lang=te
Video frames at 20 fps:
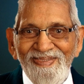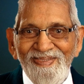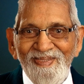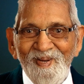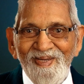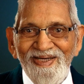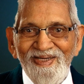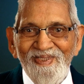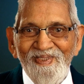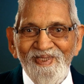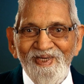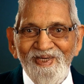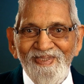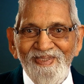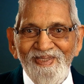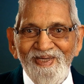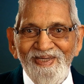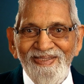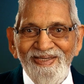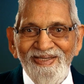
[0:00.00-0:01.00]

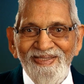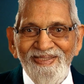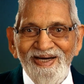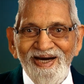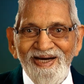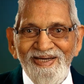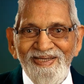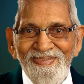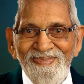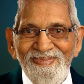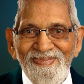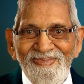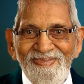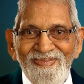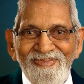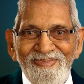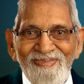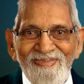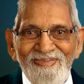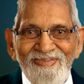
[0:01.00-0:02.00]
ఉపదేశించడానికే
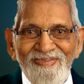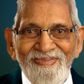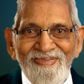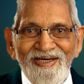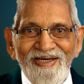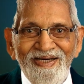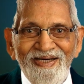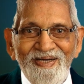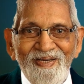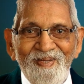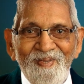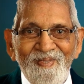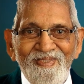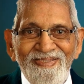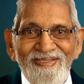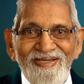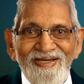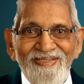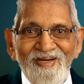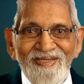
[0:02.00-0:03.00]
ఏదేను
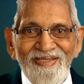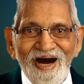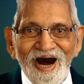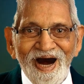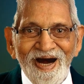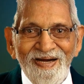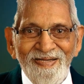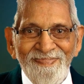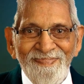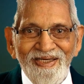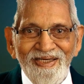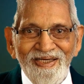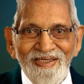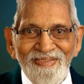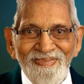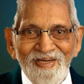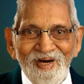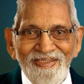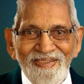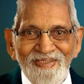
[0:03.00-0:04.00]
తోటలో ఆదాము
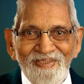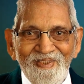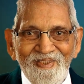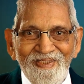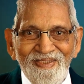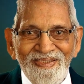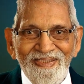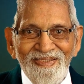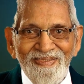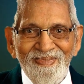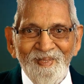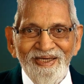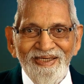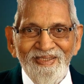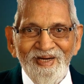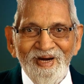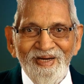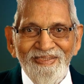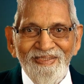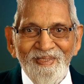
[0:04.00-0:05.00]
హవ్వలు
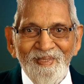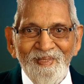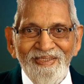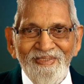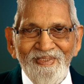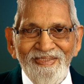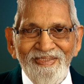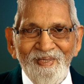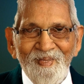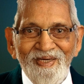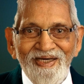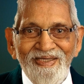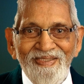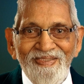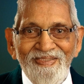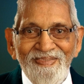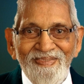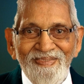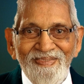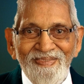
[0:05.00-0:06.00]
శోధనలో ఓడిపోయారు